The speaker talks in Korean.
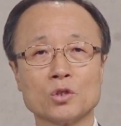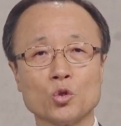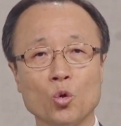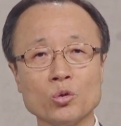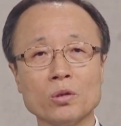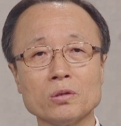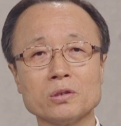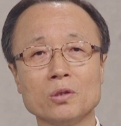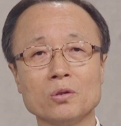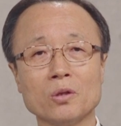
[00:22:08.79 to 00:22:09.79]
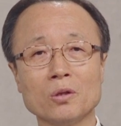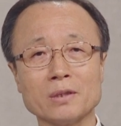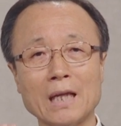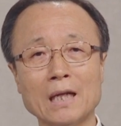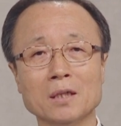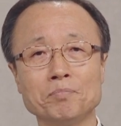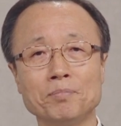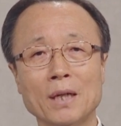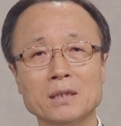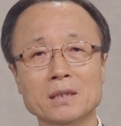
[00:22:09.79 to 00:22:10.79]
도덕적으로
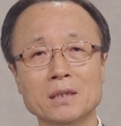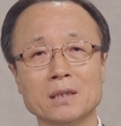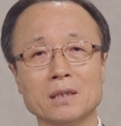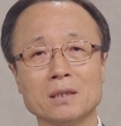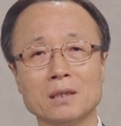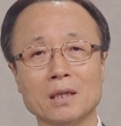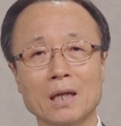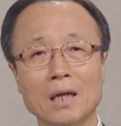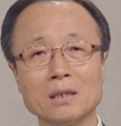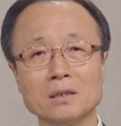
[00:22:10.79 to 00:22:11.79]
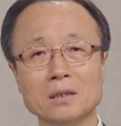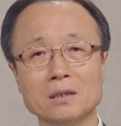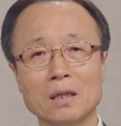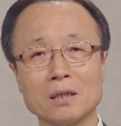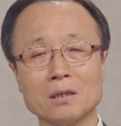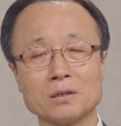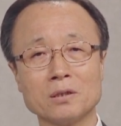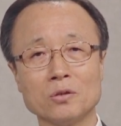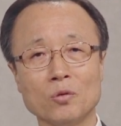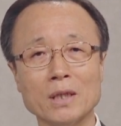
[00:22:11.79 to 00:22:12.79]
타협하지 않으신다는
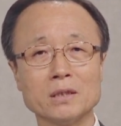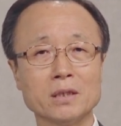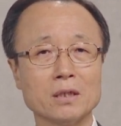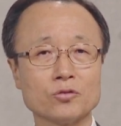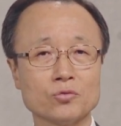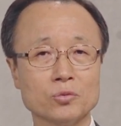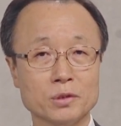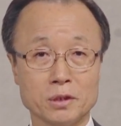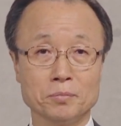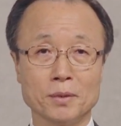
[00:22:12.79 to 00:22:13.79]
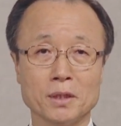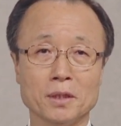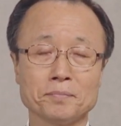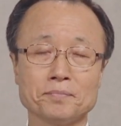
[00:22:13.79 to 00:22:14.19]
것을 확신할 수 있습니다.